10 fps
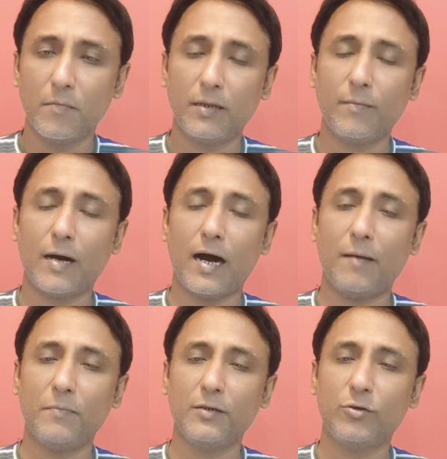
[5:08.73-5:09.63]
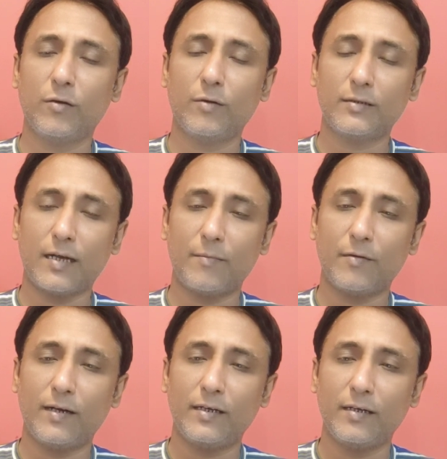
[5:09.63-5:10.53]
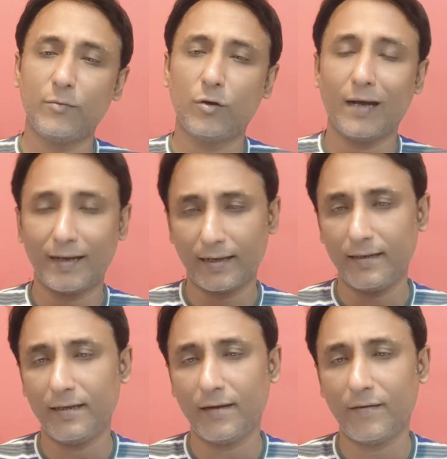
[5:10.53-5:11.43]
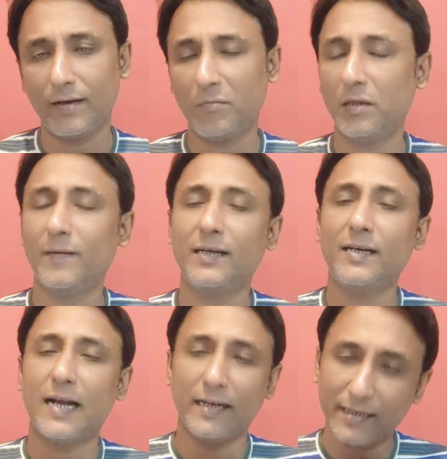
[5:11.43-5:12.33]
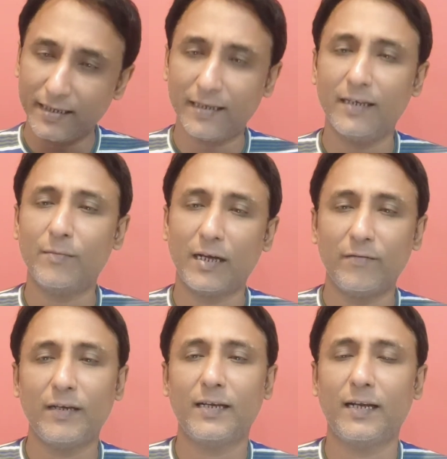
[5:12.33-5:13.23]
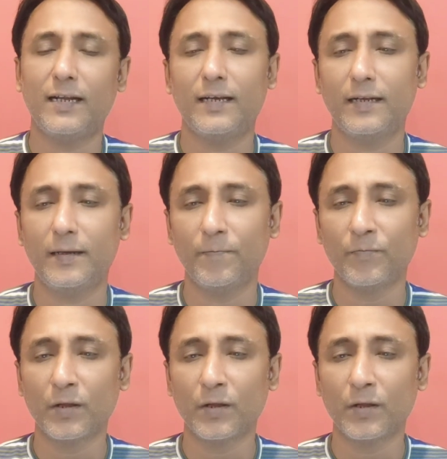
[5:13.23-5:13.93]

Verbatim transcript: मतलब आपने जो है वो सामने वाली टीम को हल्का लिया हुआ है मतलब अंडर नाइनटीन की टीम आई हुई है खेलने के लिए